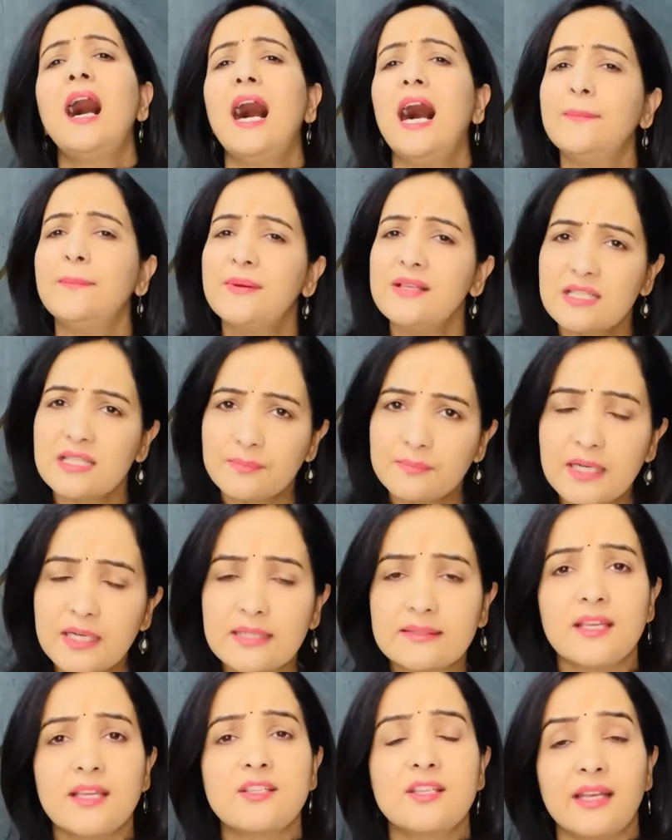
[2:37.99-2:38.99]
आप ये सब
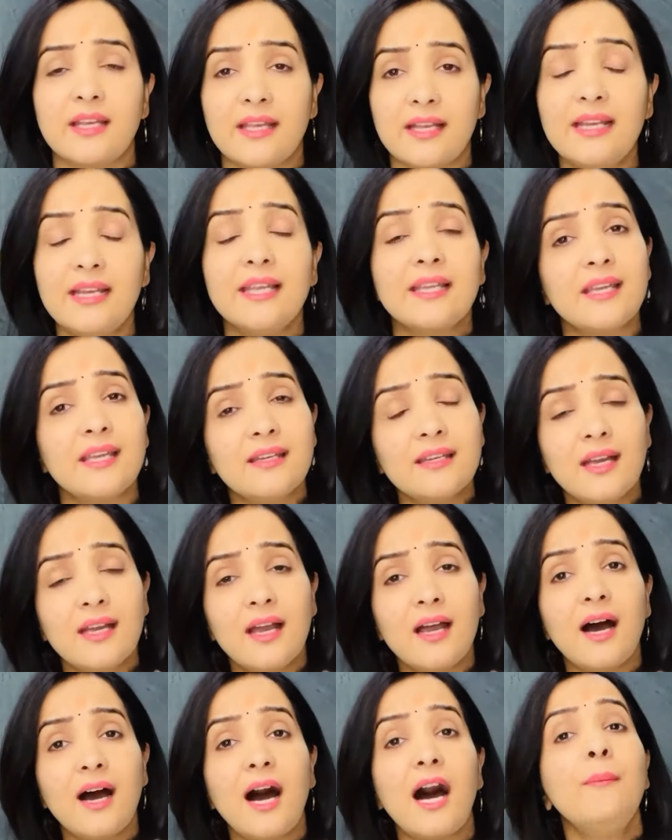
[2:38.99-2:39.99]
करते चले गए लेकिन
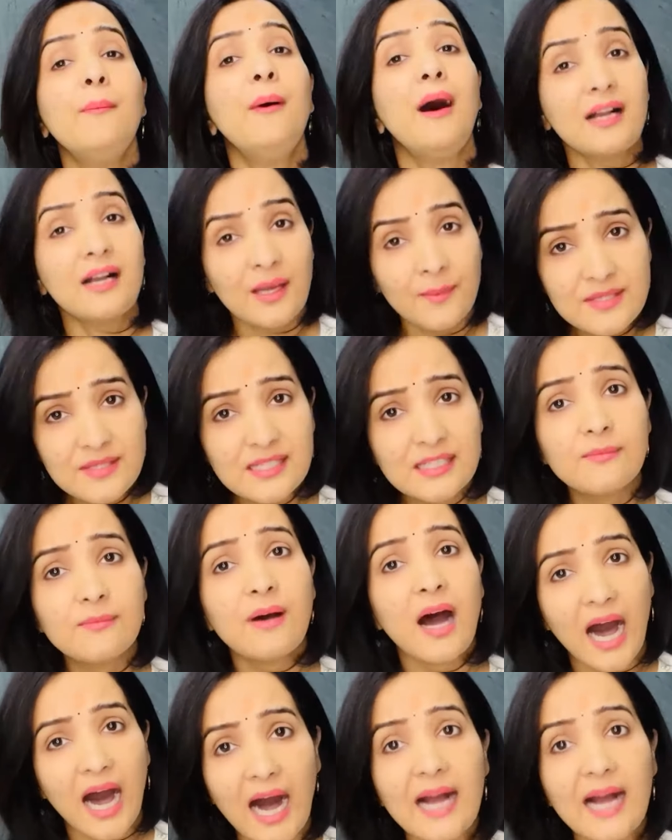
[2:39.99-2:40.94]
अब कम से कम